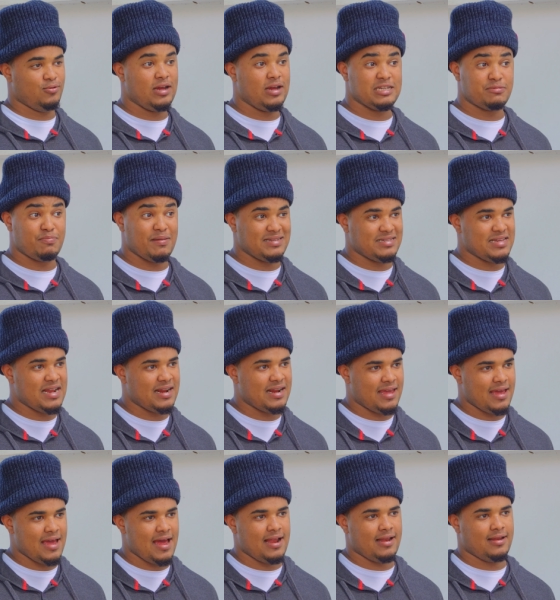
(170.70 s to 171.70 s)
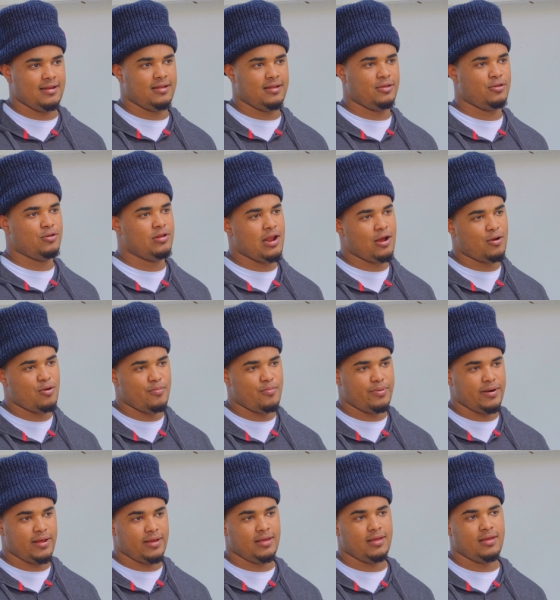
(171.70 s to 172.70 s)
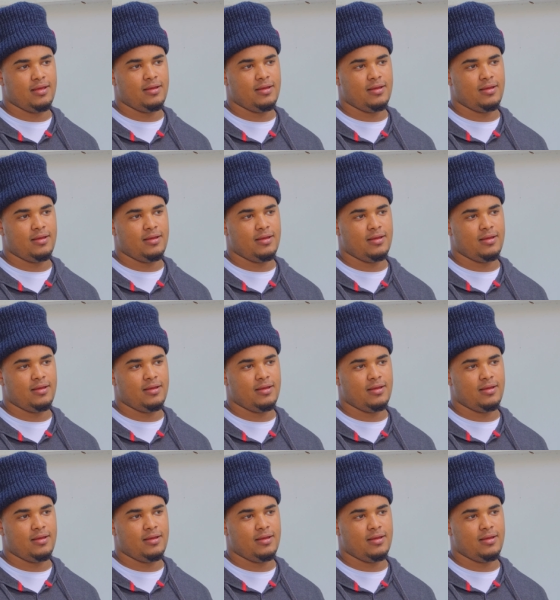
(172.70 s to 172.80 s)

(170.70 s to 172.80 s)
Un especial que hay, yo la compré.